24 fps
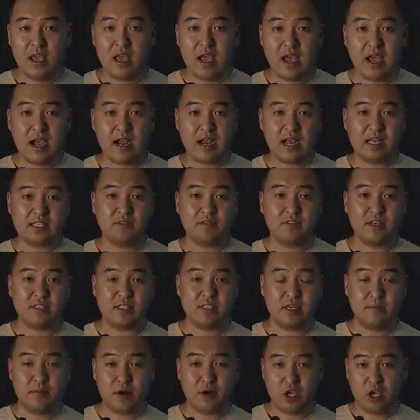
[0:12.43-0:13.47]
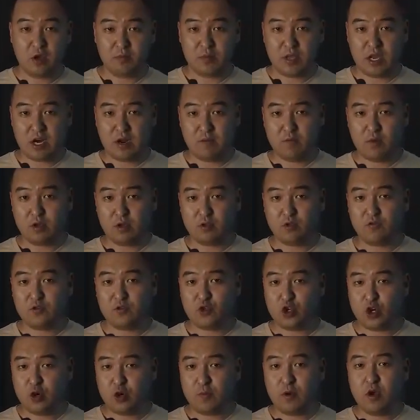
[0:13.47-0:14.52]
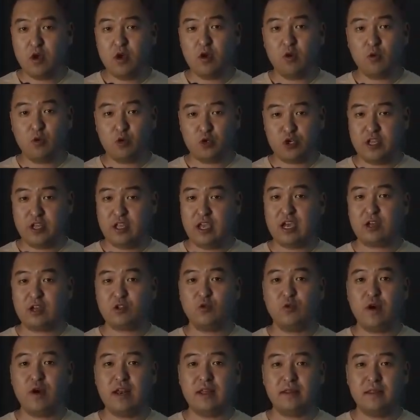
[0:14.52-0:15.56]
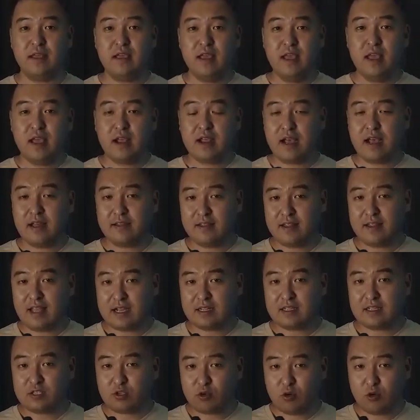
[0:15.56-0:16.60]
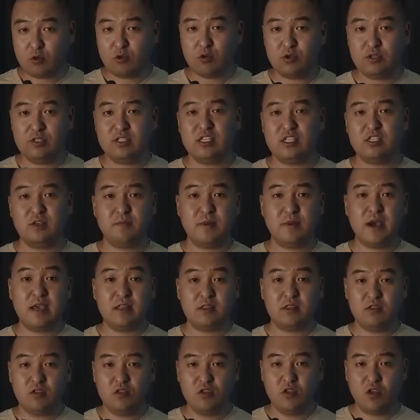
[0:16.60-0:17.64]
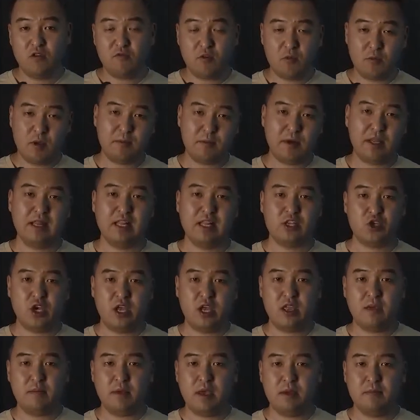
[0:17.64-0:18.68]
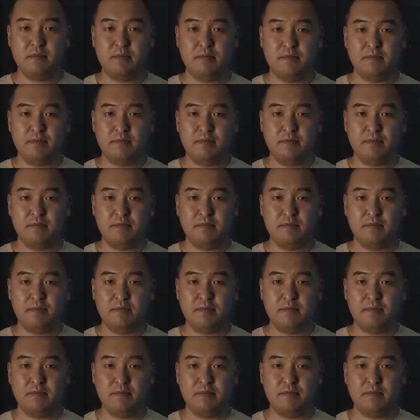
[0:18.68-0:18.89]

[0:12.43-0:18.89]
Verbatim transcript: Оказывается, прием на работу в ЧОП уже не актуален. Контакт сходу засыпает новыми предложениями.